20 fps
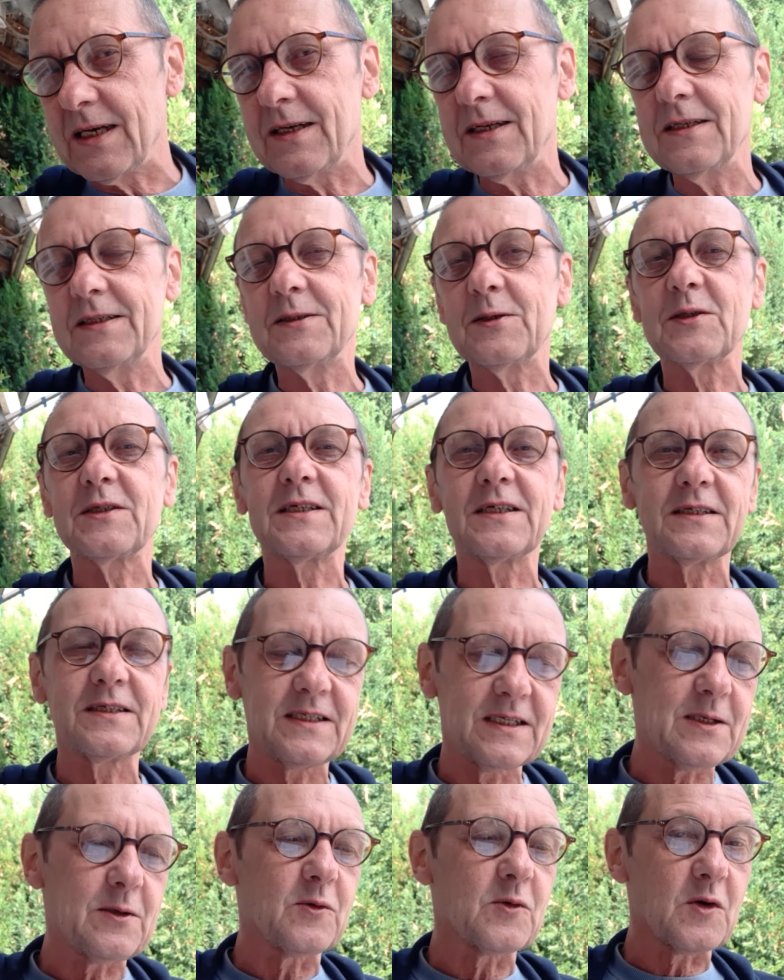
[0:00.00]
Hein. Les anciens
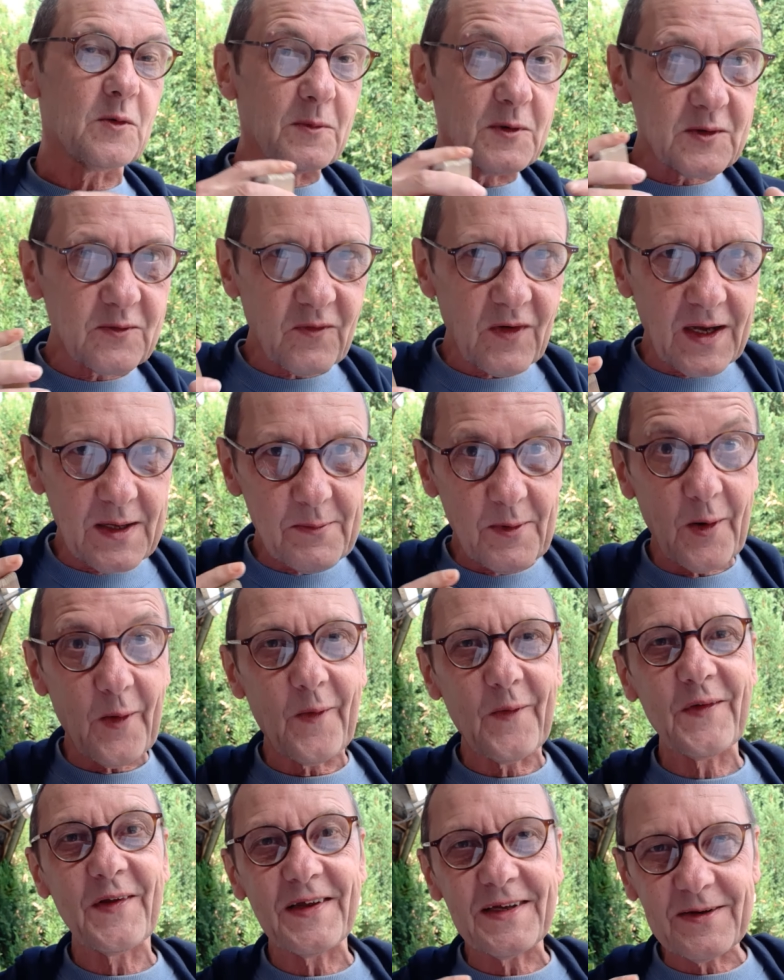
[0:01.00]
cycles, on commence vraiment
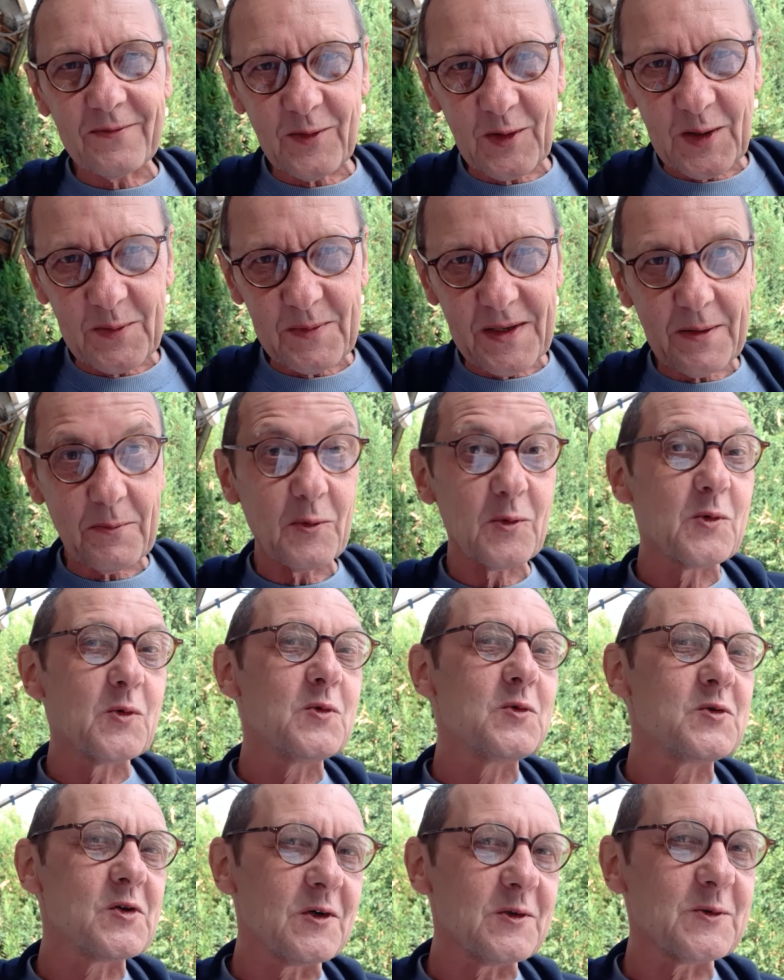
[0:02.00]
on en avoir marre.
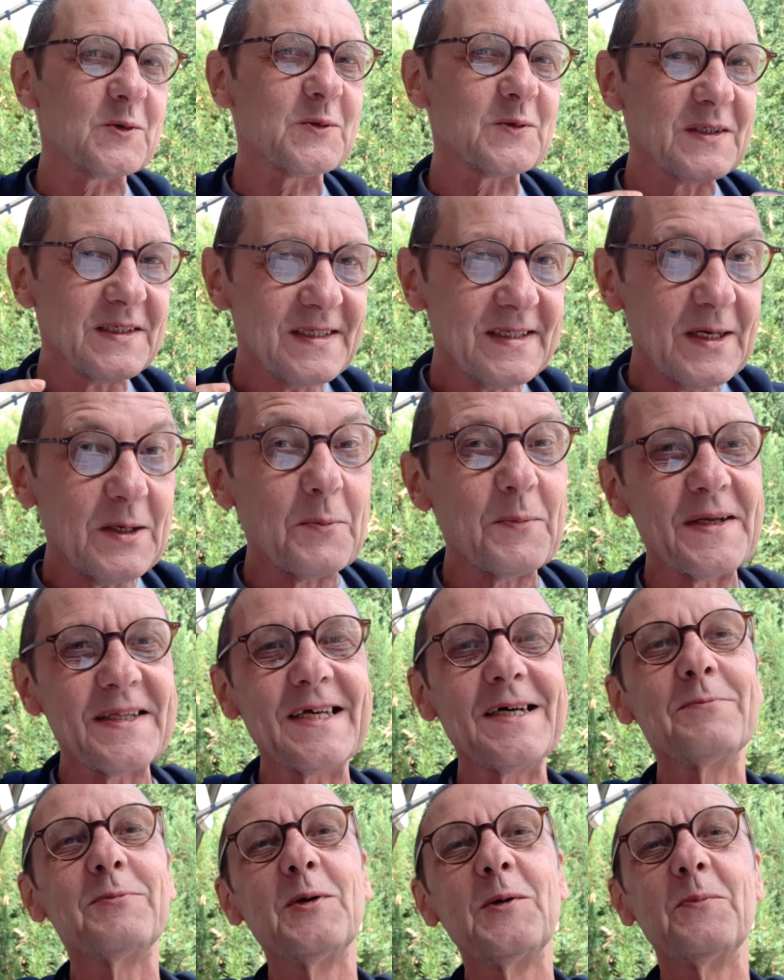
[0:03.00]
Beaucoup de gens sont peut-être
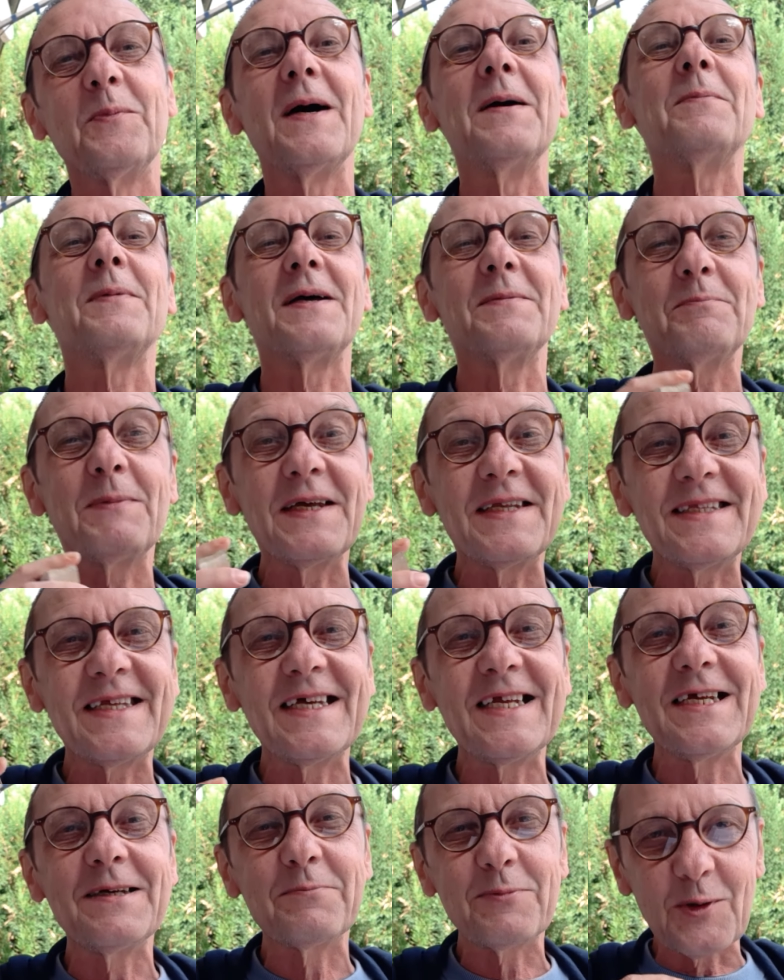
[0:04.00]
un peu, pas, pas
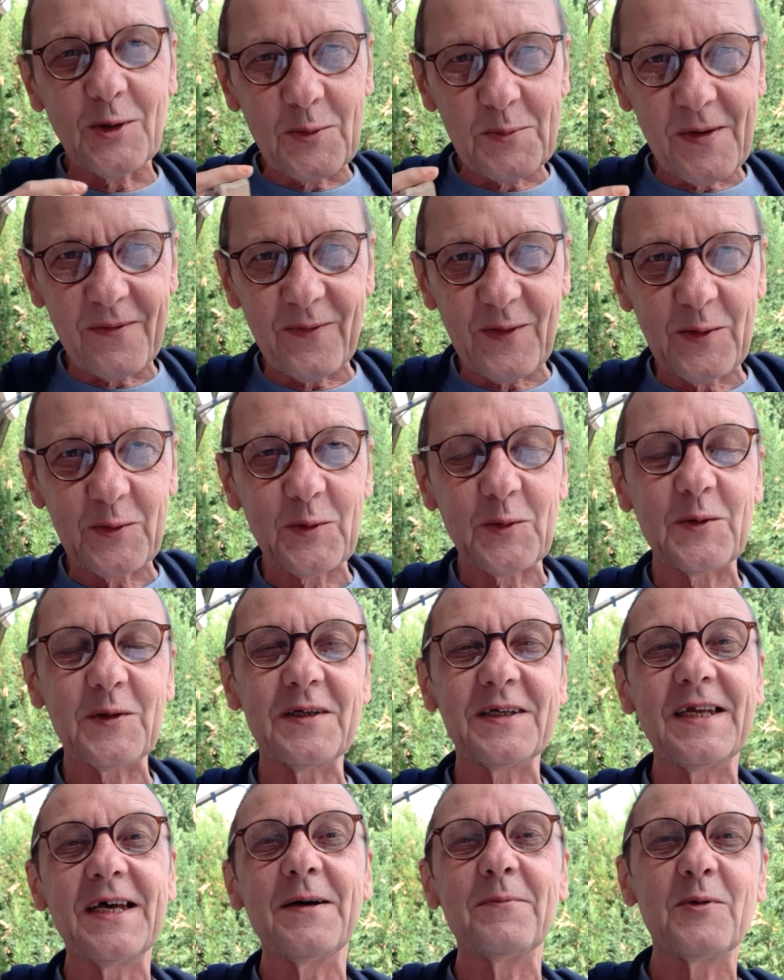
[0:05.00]
péter les plombs, mais enfin, on,
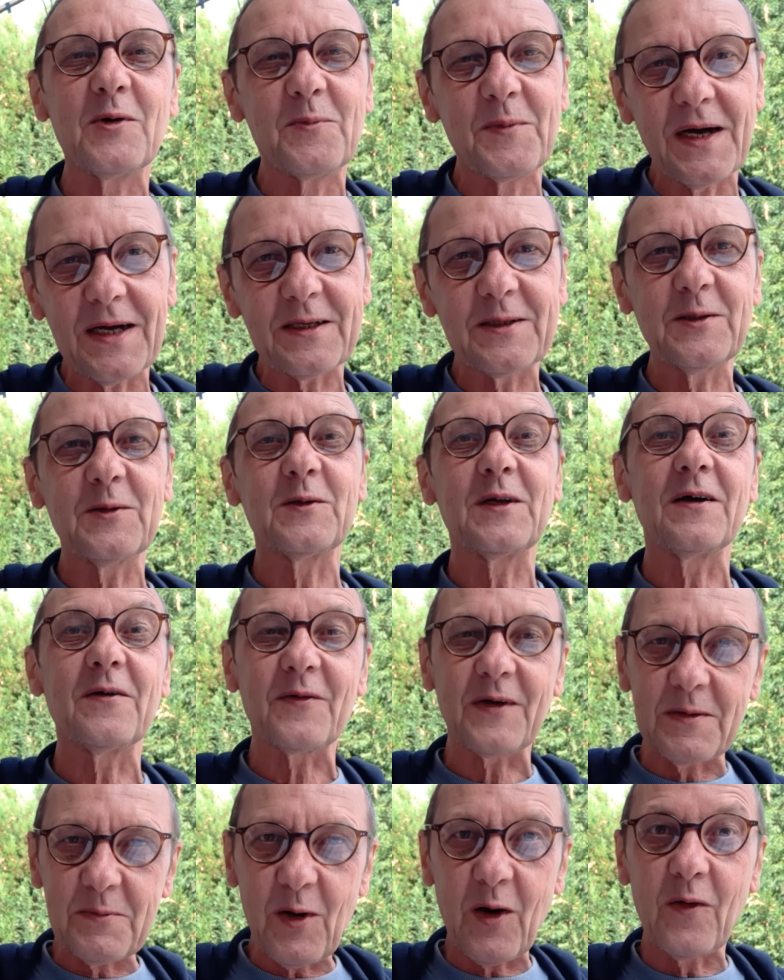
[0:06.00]
en a un peu marre qu'on a
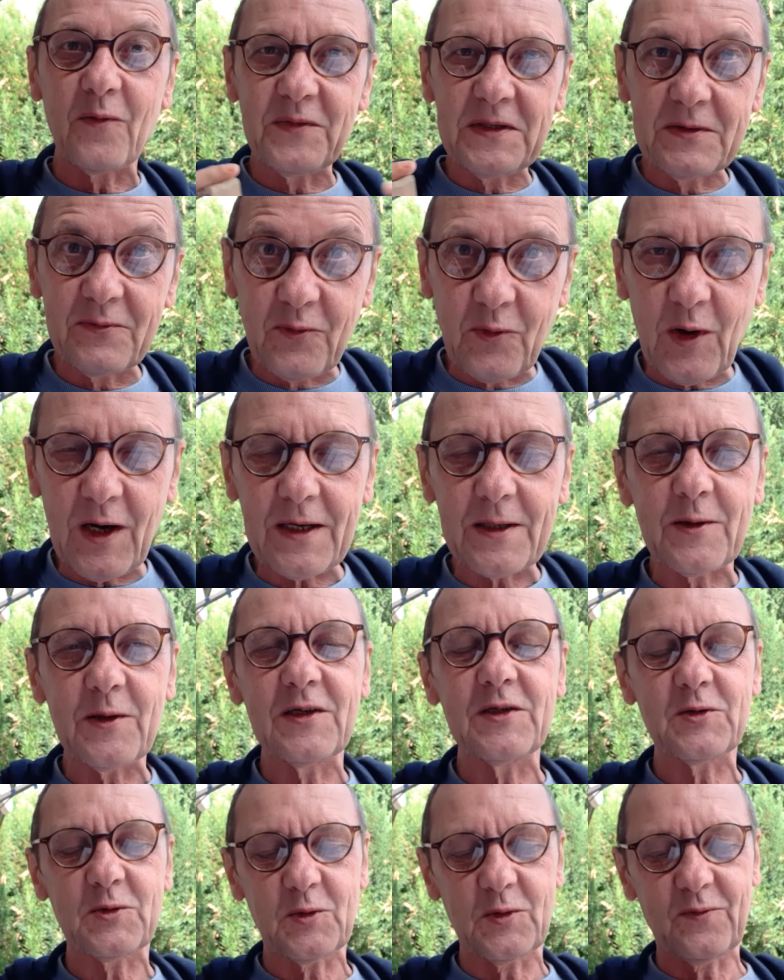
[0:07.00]
vraiment envie de voir que
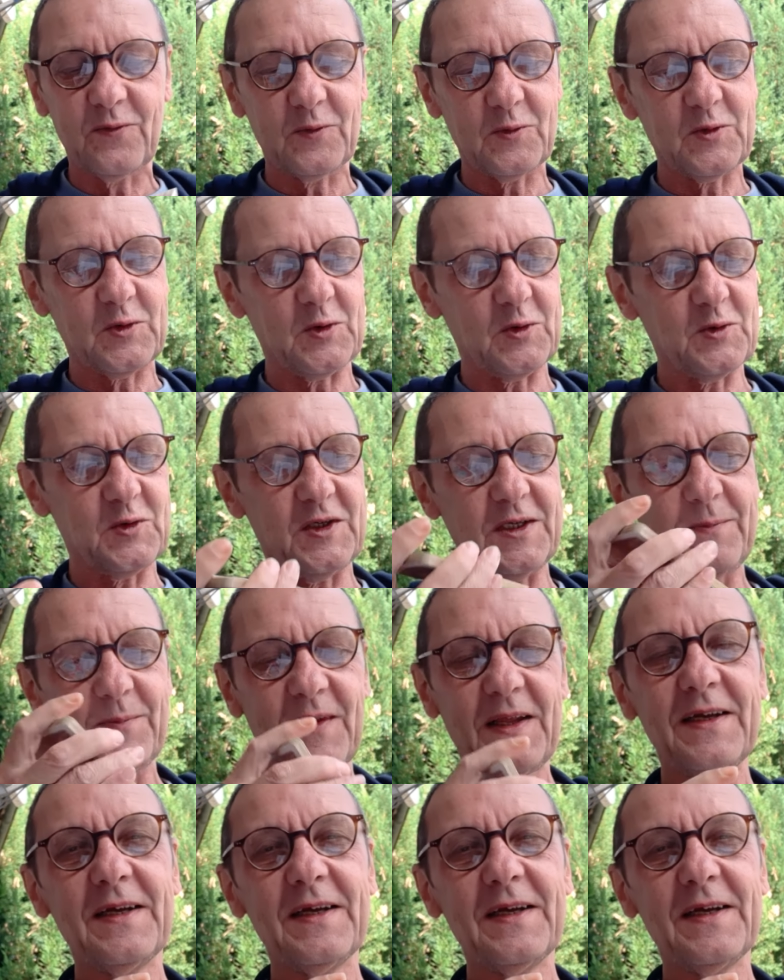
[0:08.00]
les choses vont changer.